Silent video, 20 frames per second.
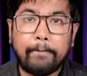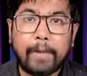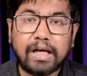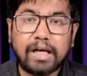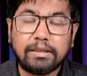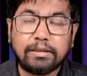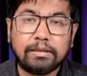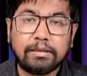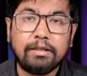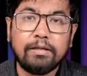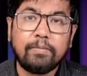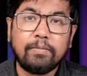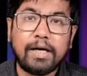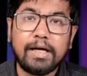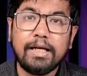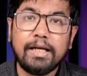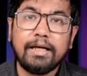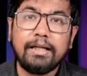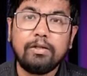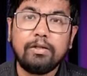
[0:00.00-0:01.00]
பத்து
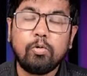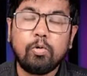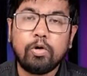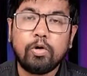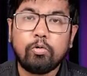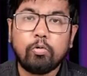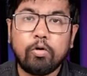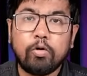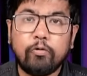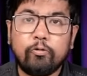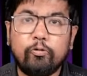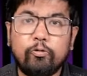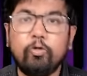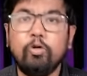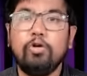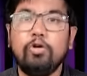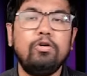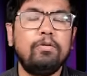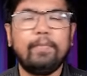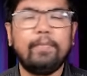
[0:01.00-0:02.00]
மணிலேருந்து உங்களுக்கு ஒரு
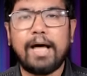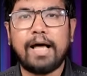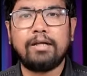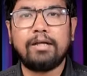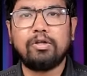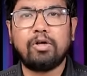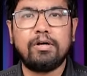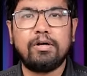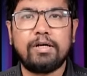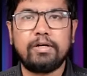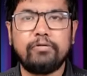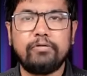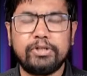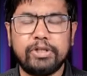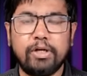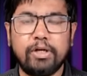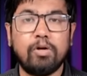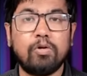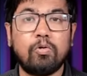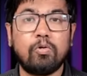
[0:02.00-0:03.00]
ஃபுல் மேரத்தான்
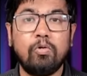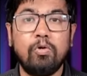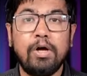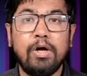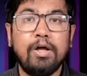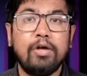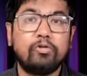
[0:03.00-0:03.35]
ரிவிஷன் இருக்கும்